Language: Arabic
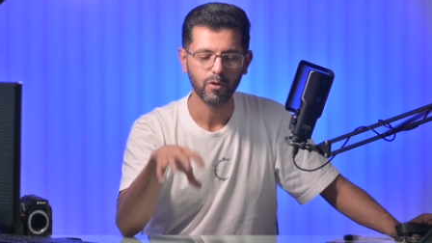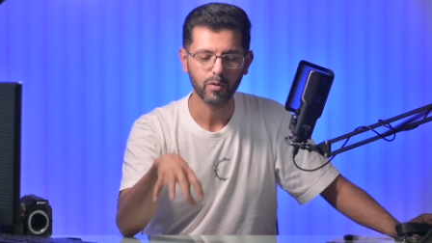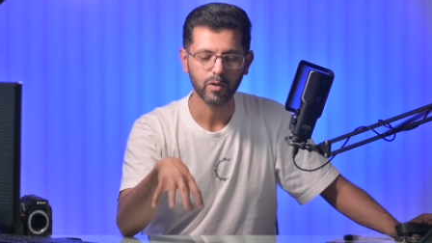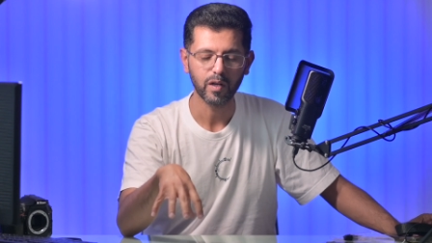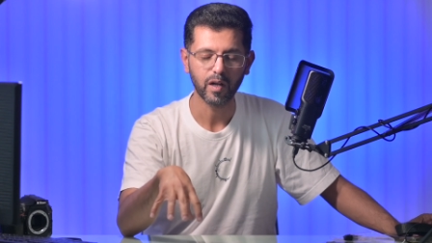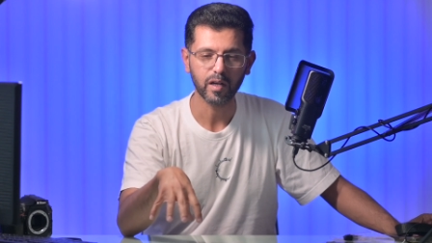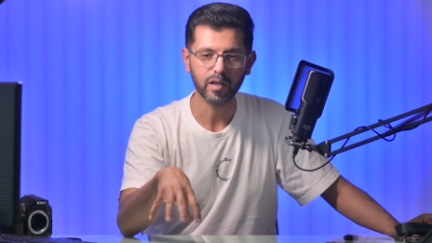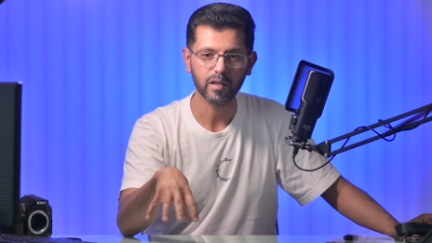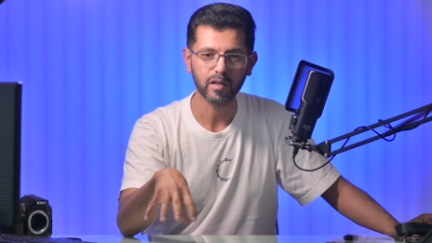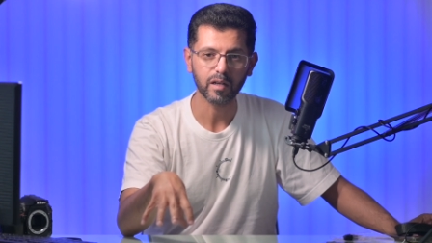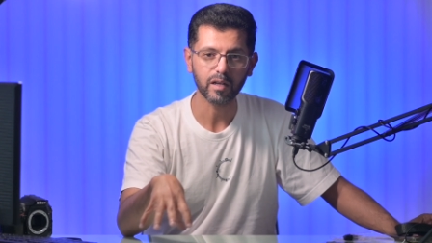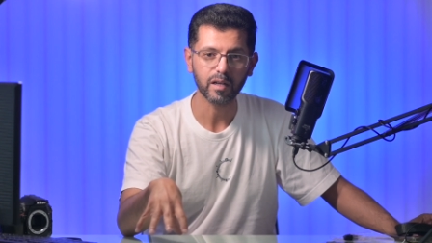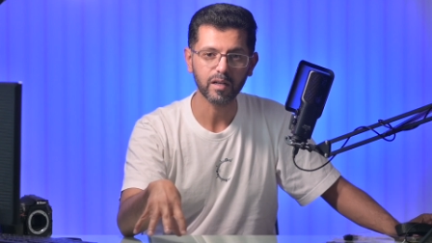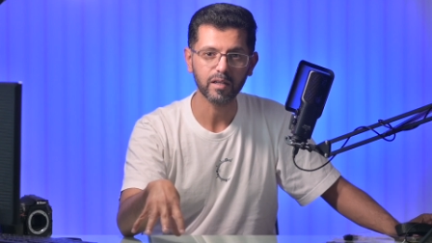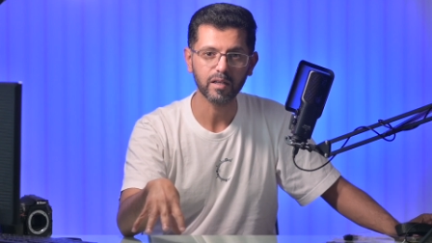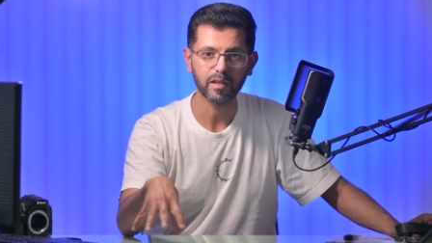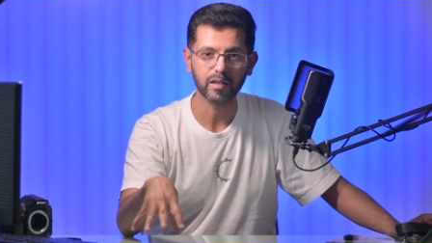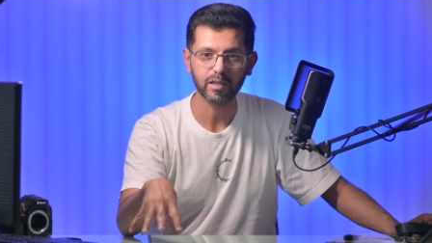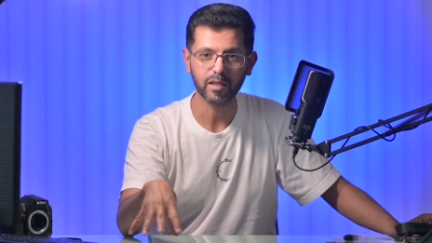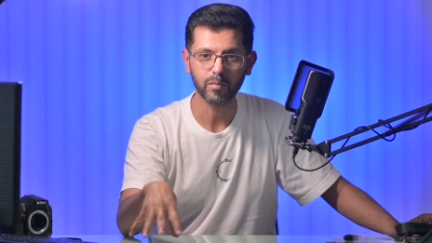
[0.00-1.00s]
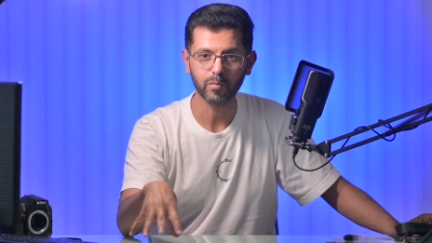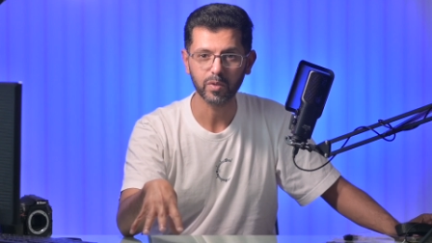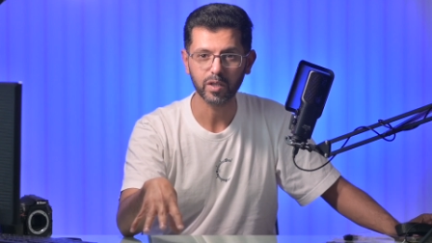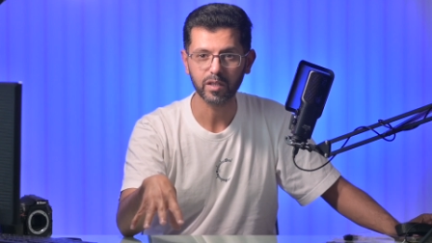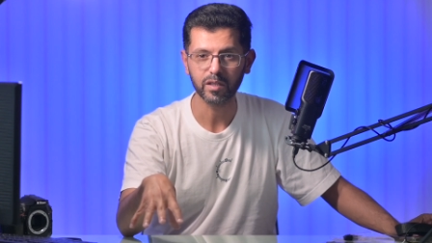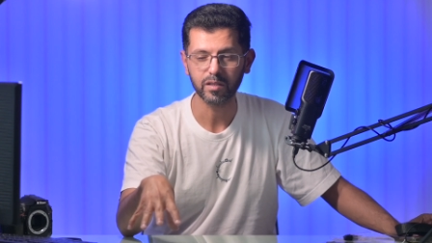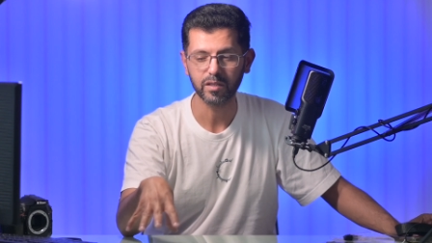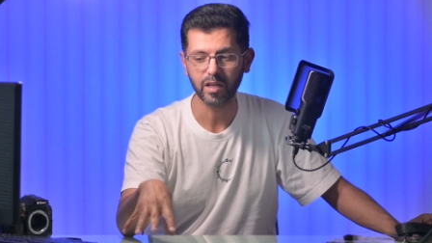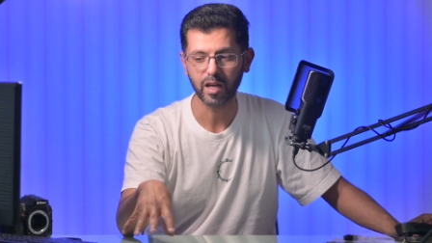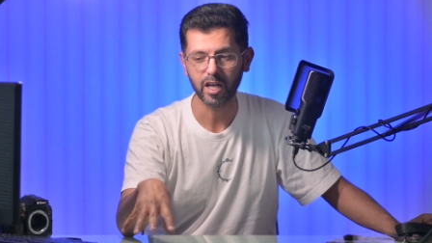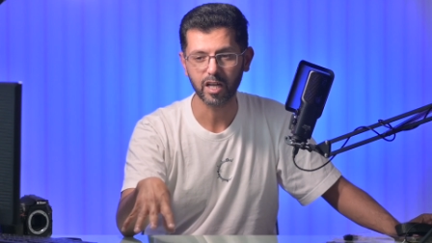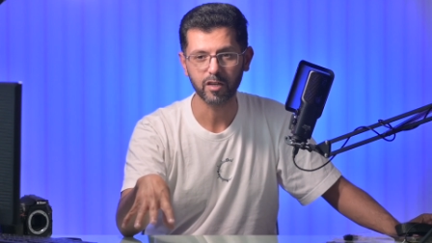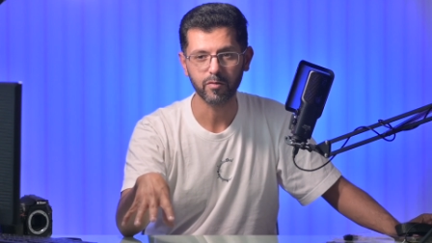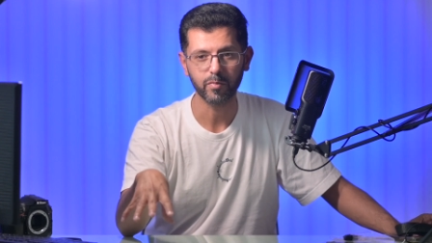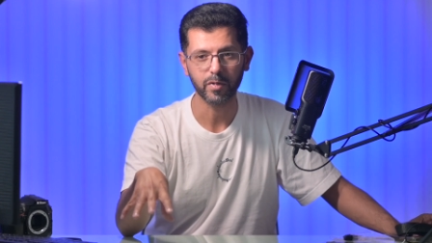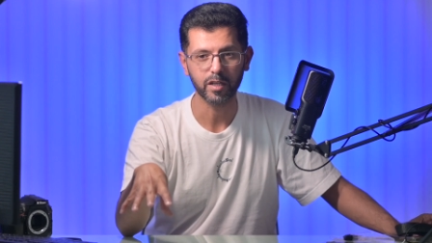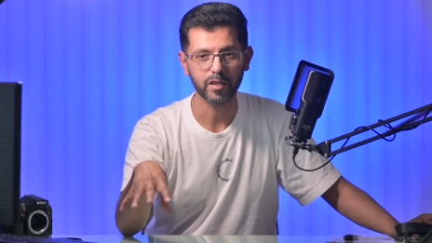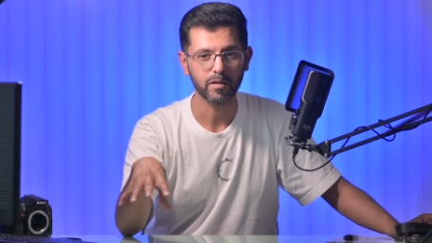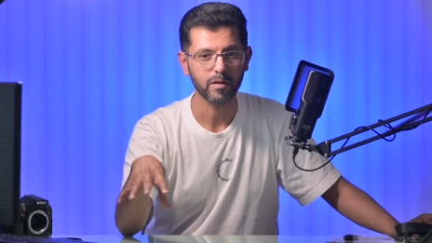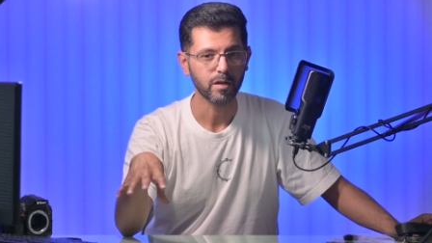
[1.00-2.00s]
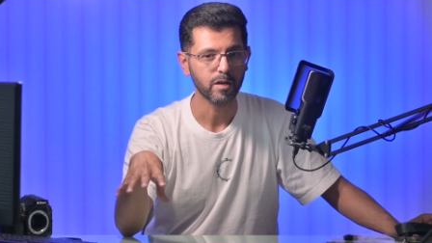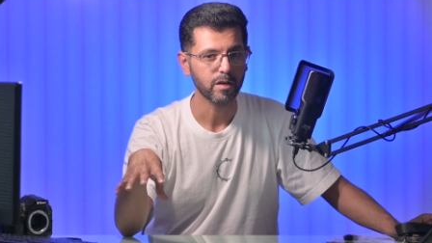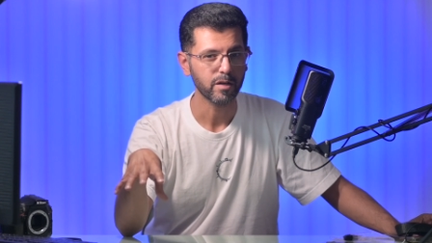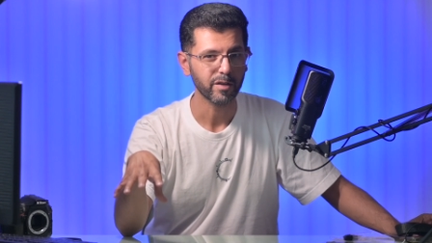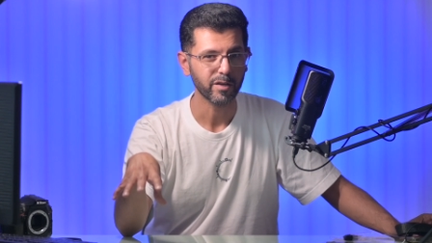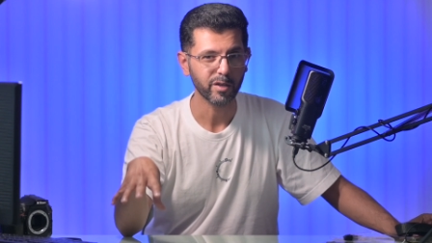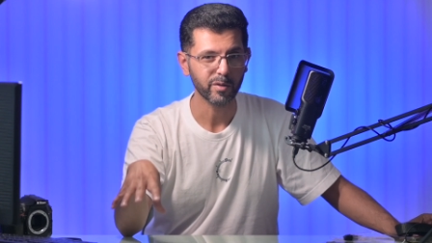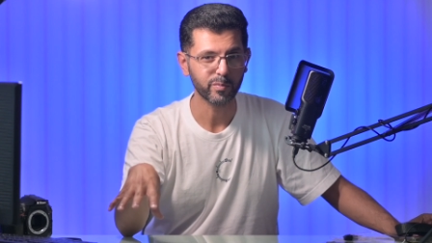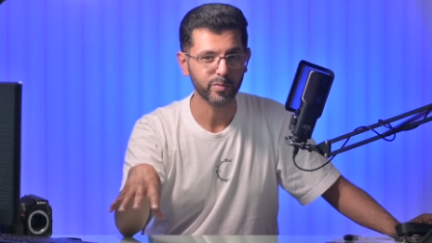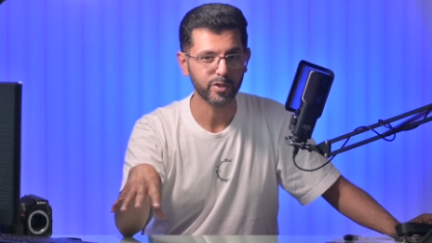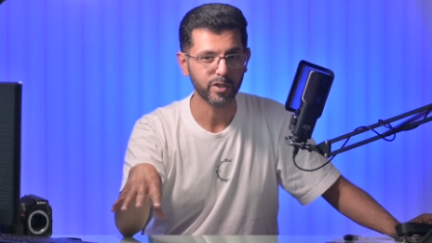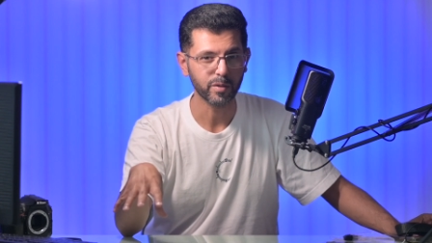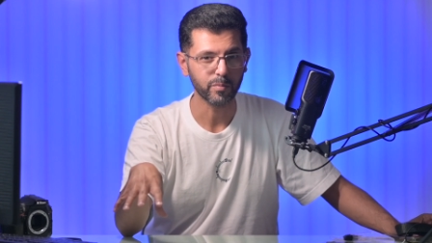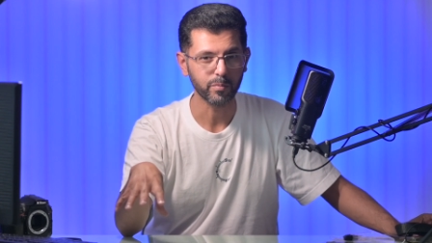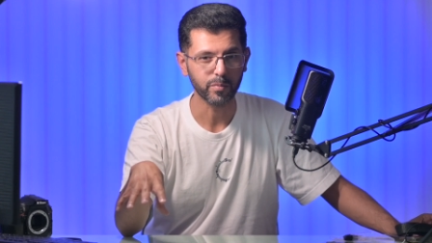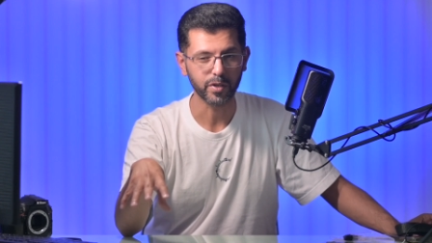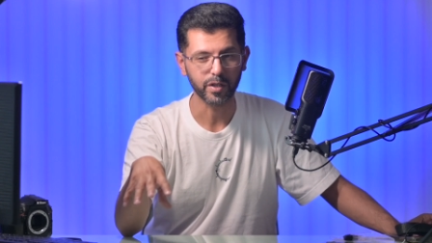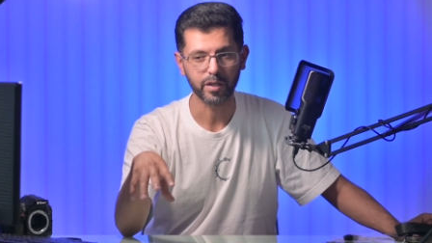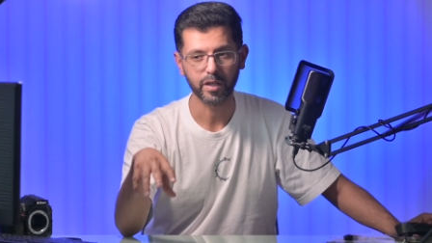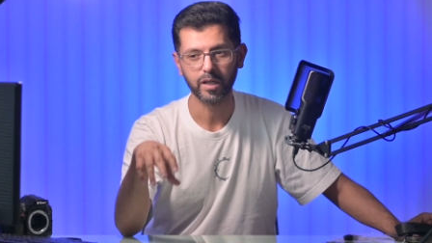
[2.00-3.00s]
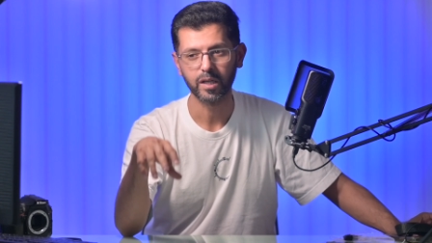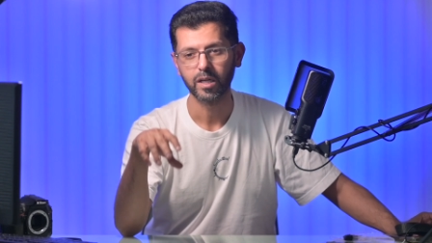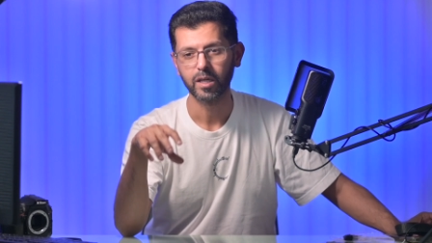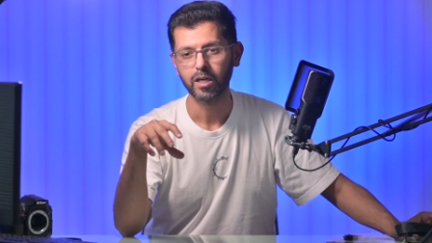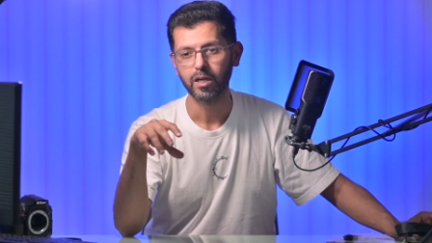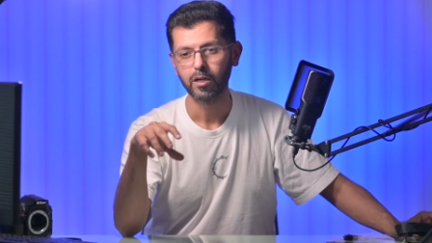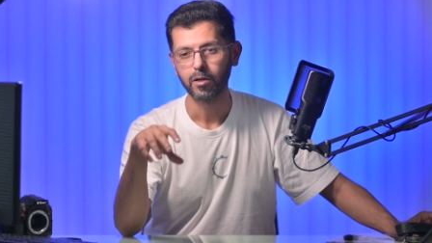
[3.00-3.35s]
لكن خلي الكاميرا دائما بجنبك